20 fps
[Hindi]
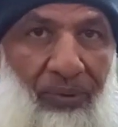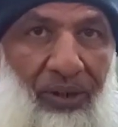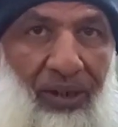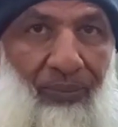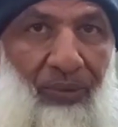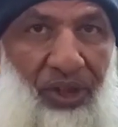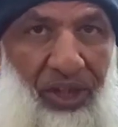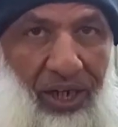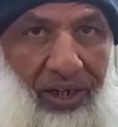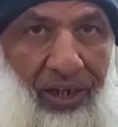
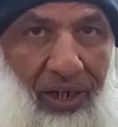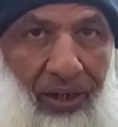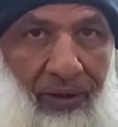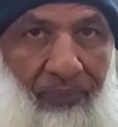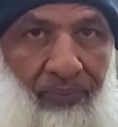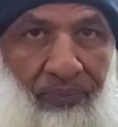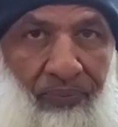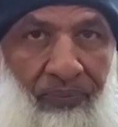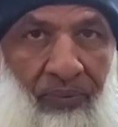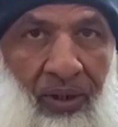आपने बताना
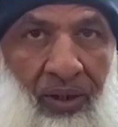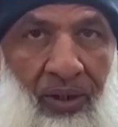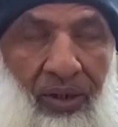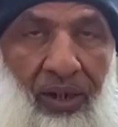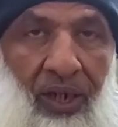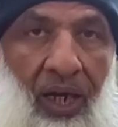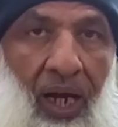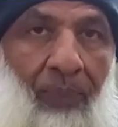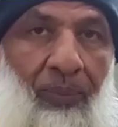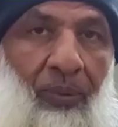है
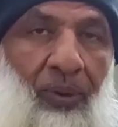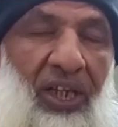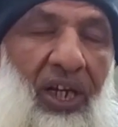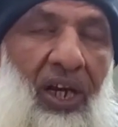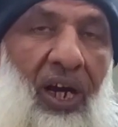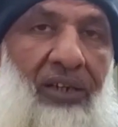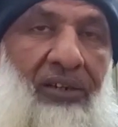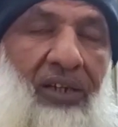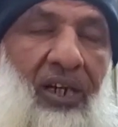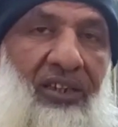ये आप
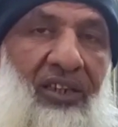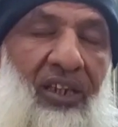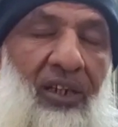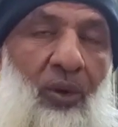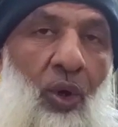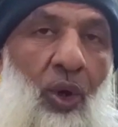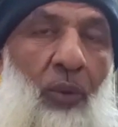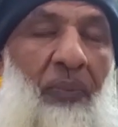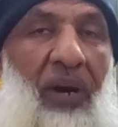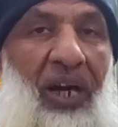पता आठ आठ
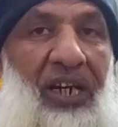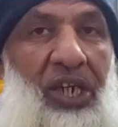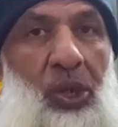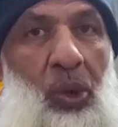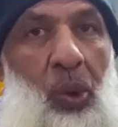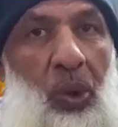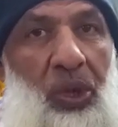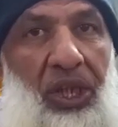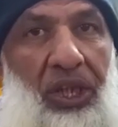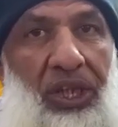दिन लोग
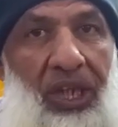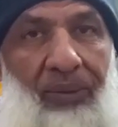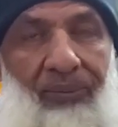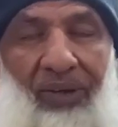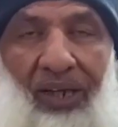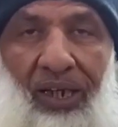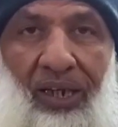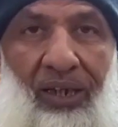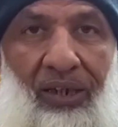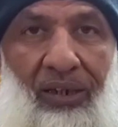पानी छोड़ देते
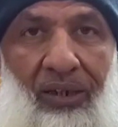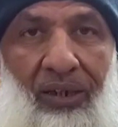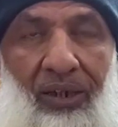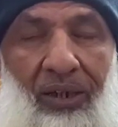हैं भाई